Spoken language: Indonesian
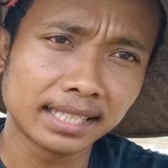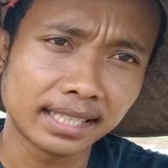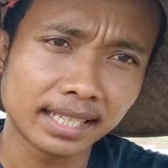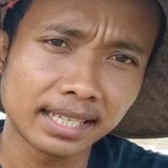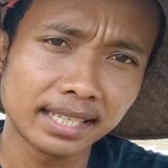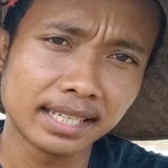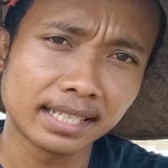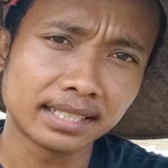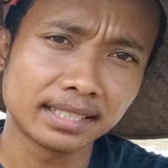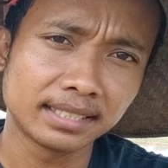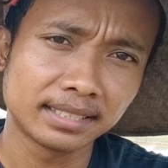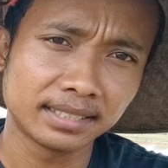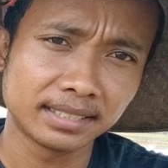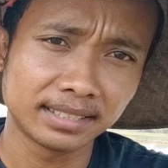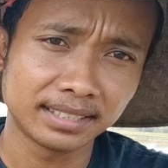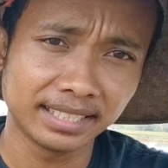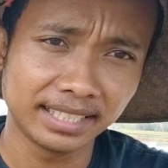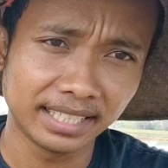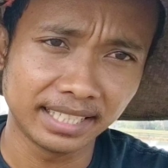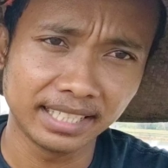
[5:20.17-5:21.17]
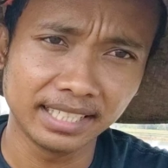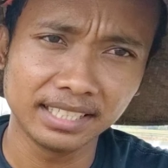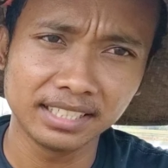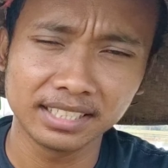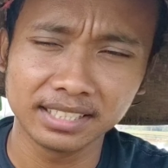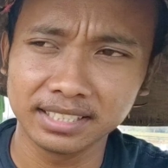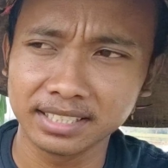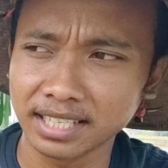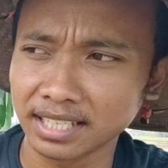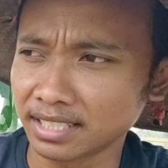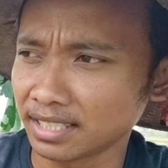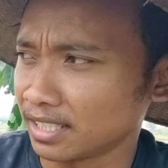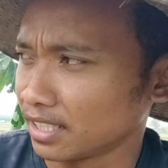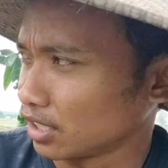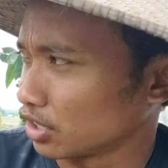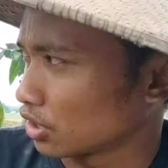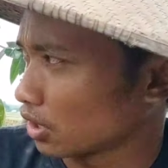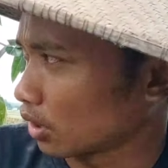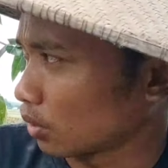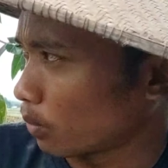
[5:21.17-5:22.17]
kita yang ini yang
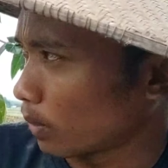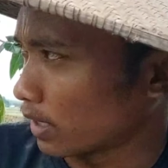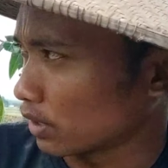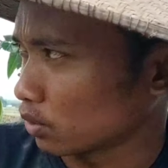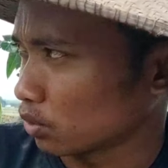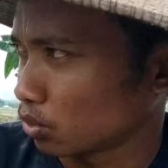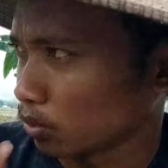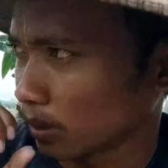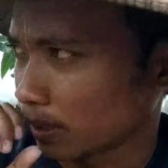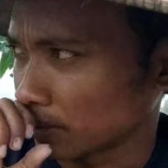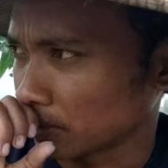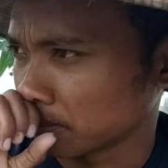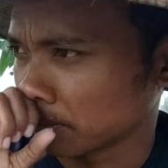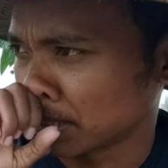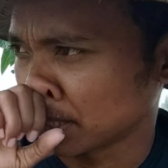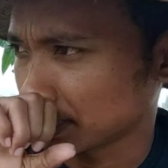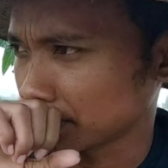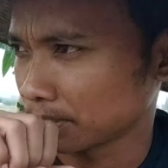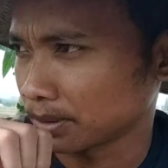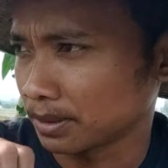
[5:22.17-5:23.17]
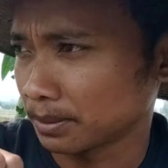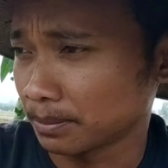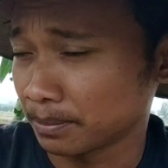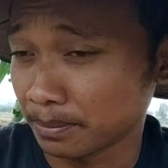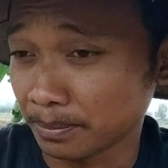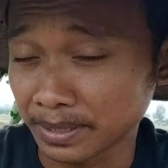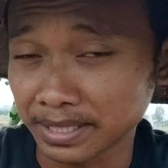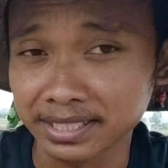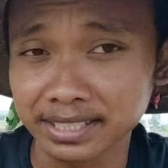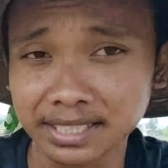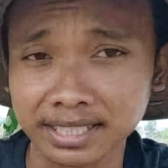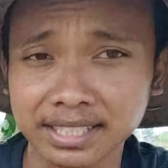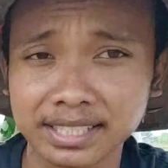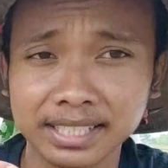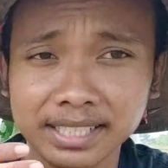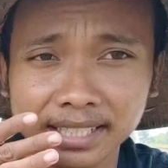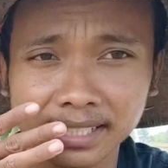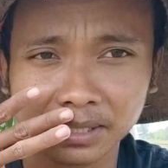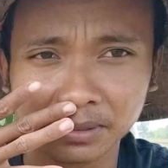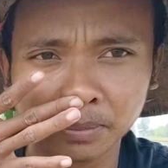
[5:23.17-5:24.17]
di seluas 700 meter
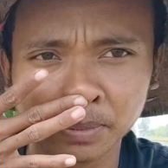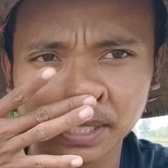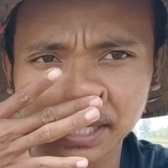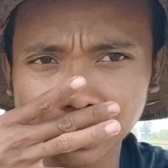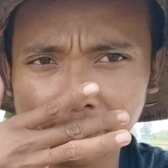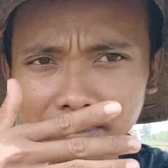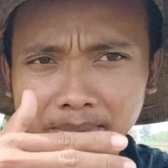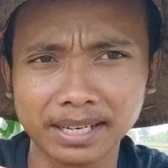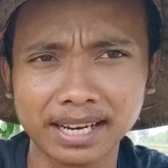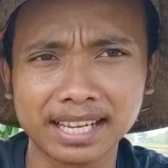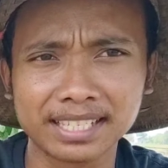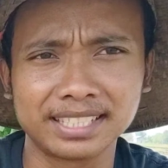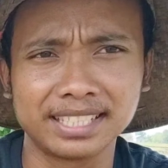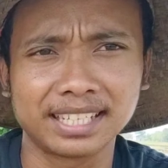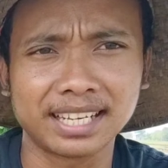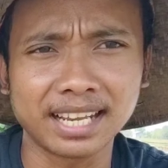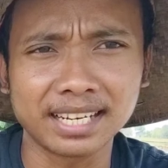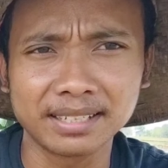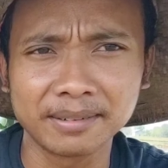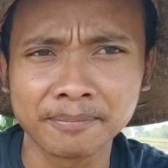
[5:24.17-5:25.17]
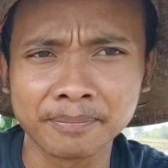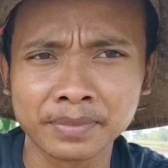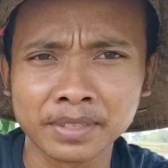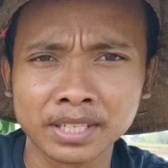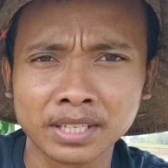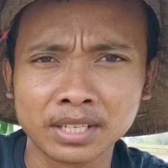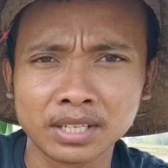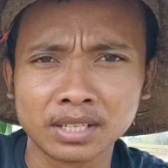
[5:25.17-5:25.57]
persegi itu bisa menghasilkan